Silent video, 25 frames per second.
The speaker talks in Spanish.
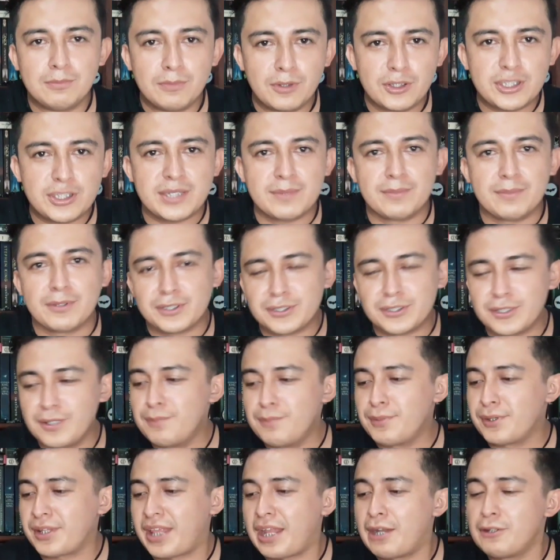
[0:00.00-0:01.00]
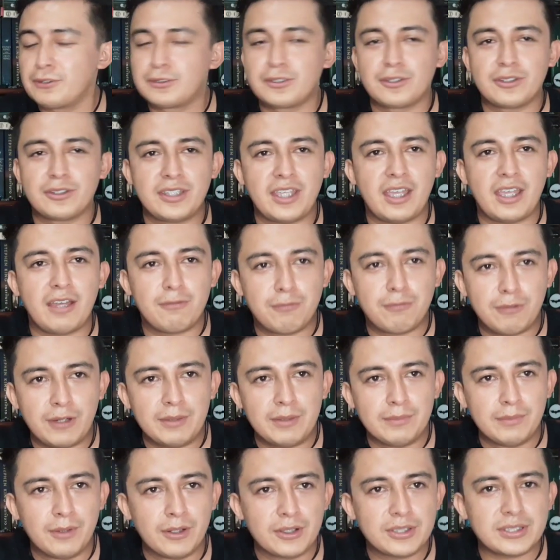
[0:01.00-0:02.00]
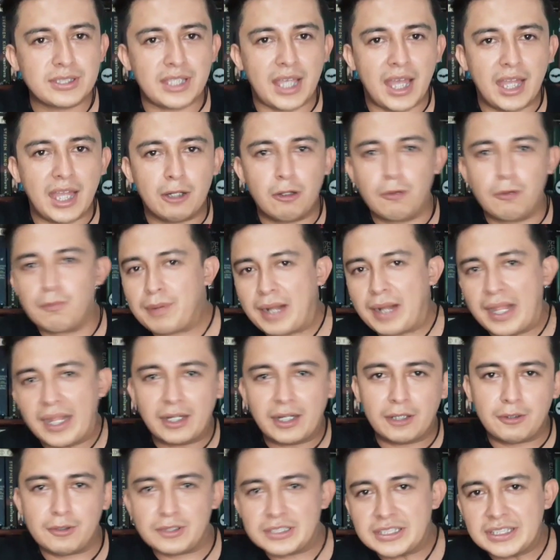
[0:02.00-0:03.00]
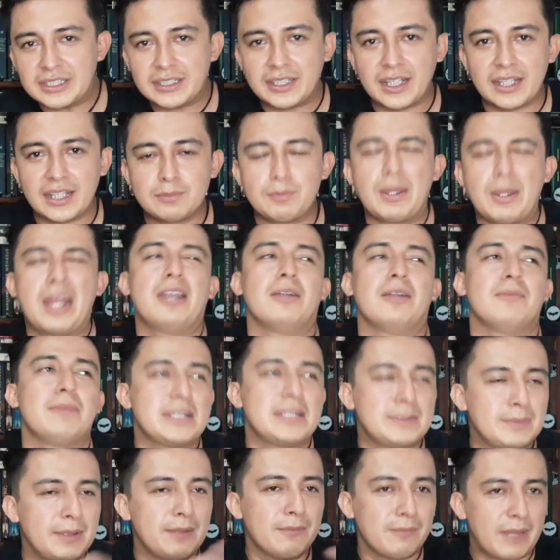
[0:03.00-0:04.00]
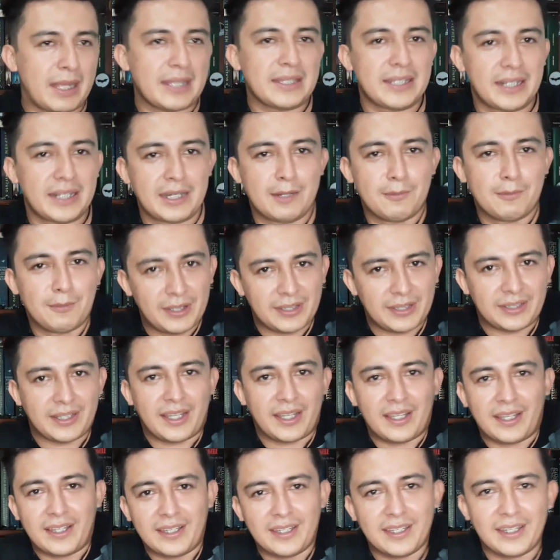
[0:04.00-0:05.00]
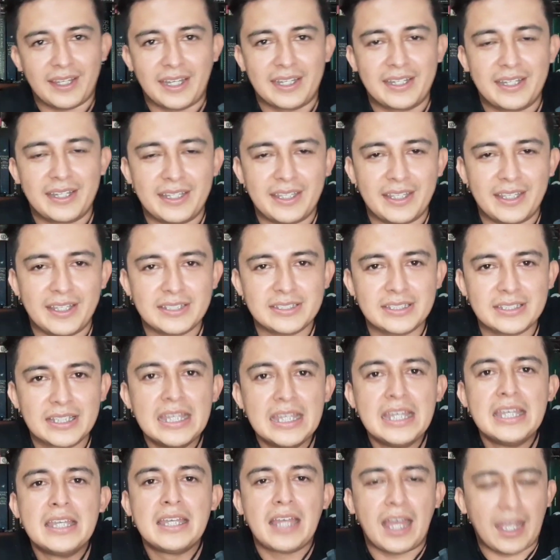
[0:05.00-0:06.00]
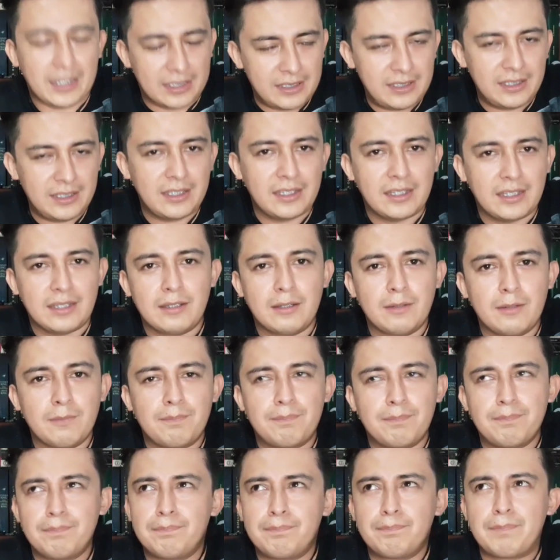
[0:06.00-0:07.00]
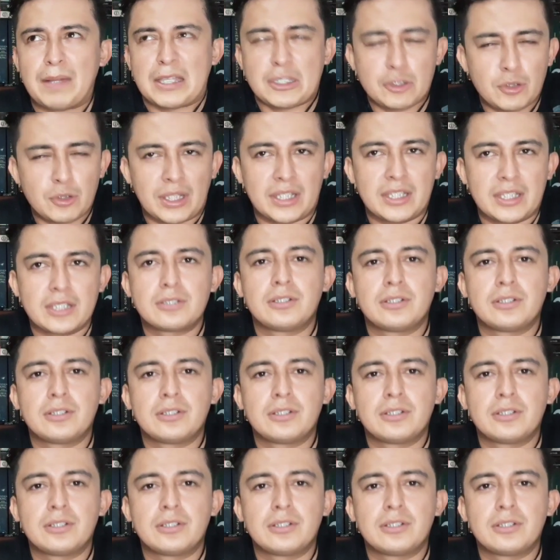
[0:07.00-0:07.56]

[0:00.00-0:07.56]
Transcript: mucha emoción porque el otro día fuimos a comprar cositas, bueno, más bien a dar la vuelta en galerías aquí en Pachuca de